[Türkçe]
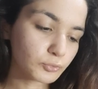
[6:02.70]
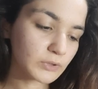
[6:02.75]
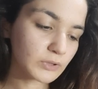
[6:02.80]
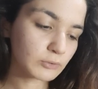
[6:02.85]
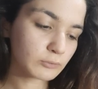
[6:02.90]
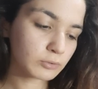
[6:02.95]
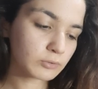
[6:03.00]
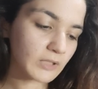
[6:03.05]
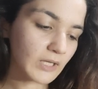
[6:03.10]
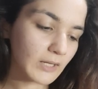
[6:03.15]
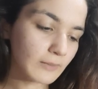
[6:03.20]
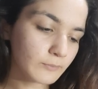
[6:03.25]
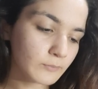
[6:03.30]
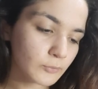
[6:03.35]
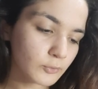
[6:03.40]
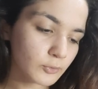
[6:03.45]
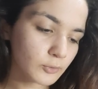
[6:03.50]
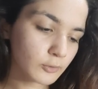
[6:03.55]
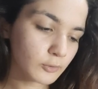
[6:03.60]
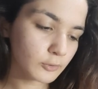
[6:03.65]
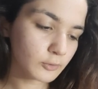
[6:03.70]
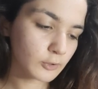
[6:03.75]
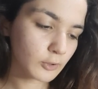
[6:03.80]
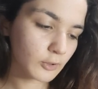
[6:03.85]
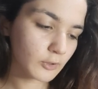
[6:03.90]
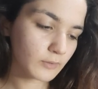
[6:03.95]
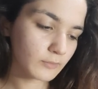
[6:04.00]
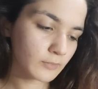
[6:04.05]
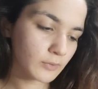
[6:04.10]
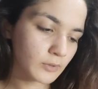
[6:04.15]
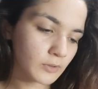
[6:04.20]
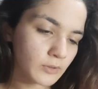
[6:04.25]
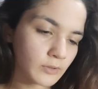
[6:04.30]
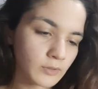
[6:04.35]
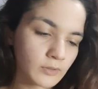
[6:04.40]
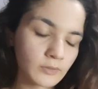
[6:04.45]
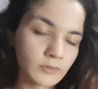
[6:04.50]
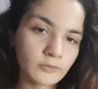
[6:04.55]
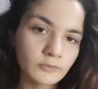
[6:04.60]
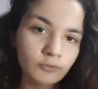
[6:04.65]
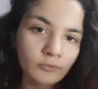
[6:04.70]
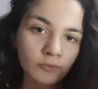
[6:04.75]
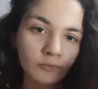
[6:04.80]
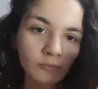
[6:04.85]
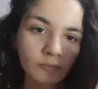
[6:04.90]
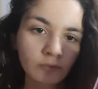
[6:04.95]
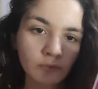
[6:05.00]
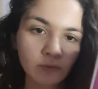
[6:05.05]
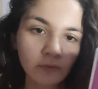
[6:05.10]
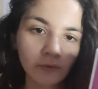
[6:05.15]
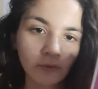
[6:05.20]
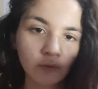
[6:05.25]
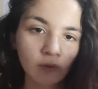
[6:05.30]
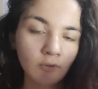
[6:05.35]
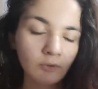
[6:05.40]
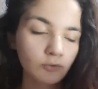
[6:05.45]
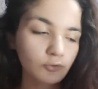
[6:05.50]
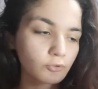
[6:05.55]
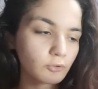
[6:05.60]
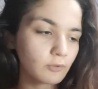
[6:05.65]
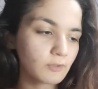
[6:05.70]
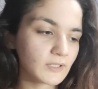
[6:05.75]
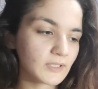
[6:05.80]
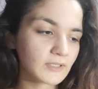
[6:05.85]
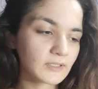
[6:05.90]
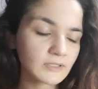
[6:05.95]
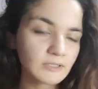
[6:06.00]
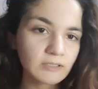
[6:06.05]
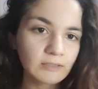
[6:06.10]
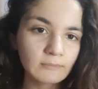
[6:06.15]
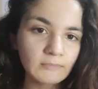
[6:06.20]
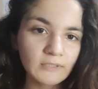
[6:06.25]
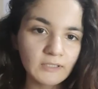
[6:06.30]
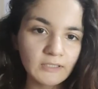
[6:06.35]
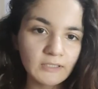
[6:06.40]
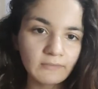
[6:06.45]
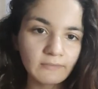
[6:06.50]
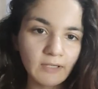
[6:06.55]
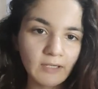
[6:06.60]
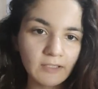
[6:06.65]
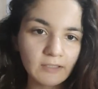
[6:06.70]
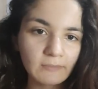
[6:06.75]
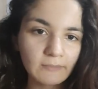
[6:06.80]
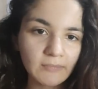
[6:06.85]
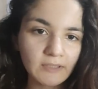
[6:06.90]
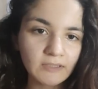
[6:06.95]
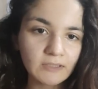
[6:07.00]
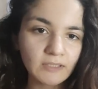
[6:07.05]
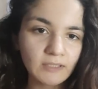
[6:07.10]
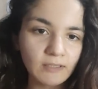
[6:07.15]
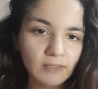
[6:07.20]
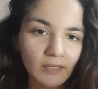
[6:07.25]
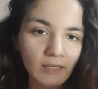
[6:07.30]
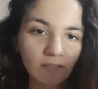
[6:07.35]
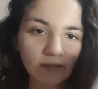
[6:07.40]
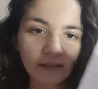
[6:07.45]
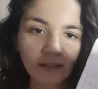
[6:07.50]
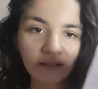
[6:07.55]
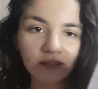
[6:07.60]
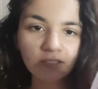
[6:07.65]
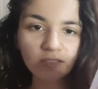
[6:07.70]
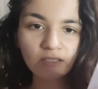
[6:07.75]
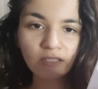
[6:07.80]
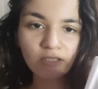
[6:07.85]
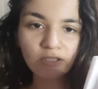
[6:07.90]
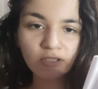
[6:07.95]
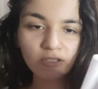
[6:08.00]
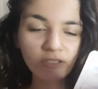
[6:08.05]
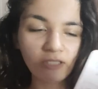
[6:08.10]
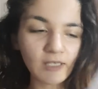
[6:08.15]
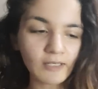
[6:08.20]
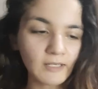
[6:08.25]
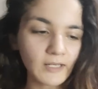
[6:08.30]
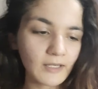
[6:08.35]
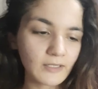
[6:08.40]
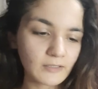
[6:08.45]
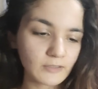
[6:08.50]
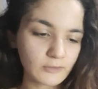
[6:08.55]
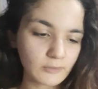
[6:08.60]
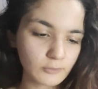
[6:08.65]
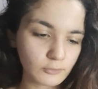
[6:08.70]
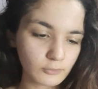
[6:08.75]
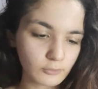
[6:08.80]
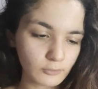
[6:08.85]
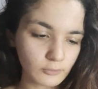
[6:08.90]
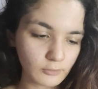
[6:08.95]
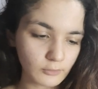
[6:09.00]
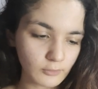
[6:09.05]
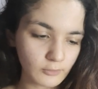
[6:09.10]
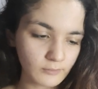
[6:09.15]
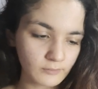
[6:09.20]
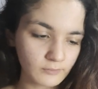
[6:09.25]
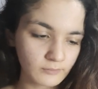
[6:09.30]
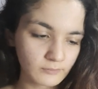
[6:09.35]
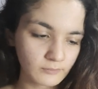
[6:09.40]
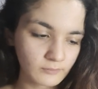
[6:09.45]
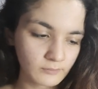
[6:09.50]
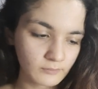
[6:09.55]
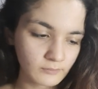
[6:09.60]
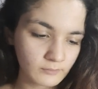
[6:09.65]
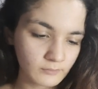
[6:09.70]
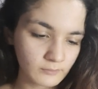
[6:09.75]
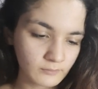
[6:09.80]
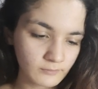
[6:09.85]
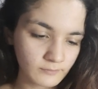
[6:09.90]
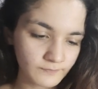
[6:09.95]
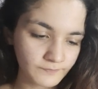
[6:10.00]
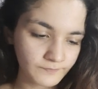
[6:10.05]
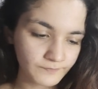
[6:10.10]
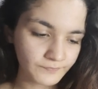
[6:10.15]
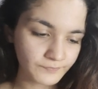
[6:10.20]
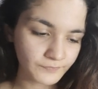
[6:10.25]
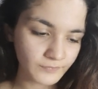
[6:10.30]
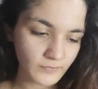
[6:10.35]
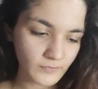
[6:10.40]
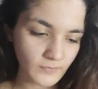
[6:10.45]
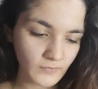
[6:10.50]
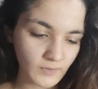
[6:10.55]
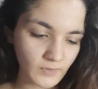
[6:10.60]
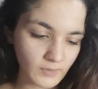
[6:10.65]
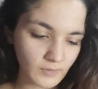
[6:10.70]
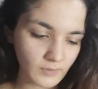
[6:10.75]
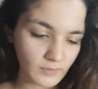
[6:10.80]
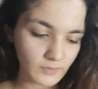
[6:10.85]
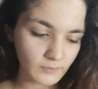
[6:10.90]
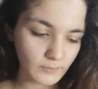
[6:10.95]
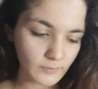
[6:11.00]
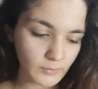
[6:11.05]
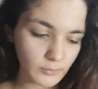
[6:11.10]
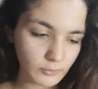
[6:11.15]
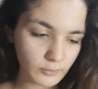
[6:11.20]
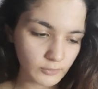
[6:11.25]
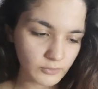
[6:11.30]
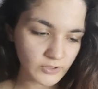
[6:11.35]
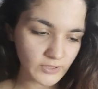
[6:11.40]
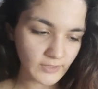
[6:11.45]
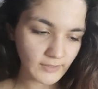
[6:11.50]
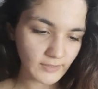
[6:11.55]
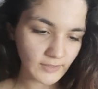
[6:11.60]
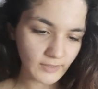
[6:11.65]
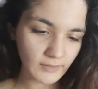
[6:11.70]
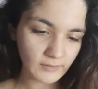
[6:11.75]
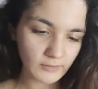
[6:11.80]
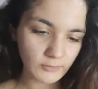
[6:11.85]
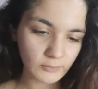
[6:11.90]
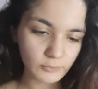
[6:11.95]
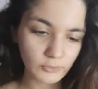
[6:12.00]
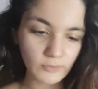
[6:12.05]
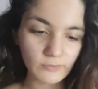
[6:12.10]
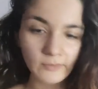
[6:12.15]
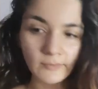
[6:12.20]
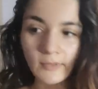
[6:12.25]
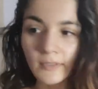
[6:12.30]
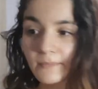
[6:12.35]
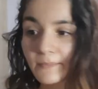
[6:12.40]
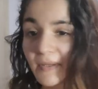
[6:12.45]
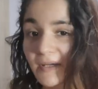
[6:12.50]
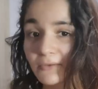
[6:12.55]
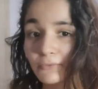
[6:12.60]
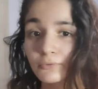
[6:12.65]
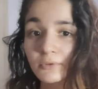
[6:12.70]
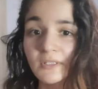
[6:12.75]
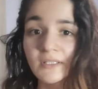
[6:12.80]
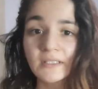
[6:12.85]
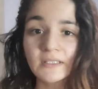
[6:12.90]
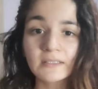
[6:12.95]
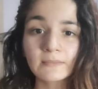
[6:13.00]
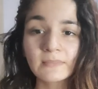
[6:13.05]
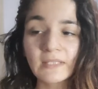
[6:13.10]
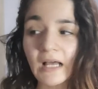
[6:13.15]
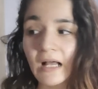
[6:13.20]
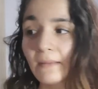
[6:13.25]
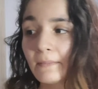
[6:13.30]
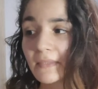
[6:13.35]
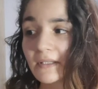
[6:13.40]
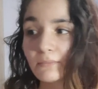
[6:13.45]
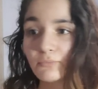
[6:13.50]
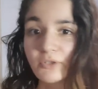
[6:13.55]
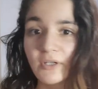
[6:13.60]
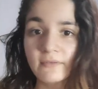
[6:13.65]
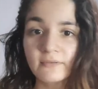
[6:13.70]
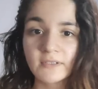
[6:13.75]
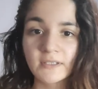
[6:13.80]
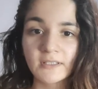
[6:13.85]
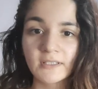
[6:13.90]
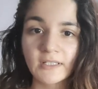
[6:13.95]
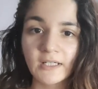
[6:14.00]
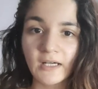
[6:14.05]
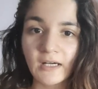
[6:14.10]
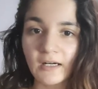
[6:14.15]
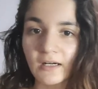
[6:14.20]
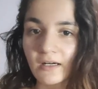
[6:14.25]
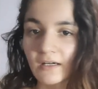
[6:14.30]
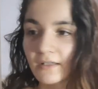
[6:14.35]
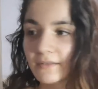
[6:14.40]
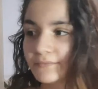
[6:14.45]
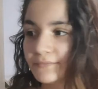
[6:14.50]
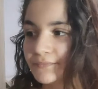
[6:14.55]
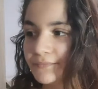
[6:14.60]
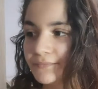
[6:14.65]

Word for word: sık kullanmıyorum. Şöyle kısımları var mesela. Değişik değişik şeyler yazıyorum. Bir sürü şeyler yazıyorum ama pek kullanışım gelmedi bu defteri ya.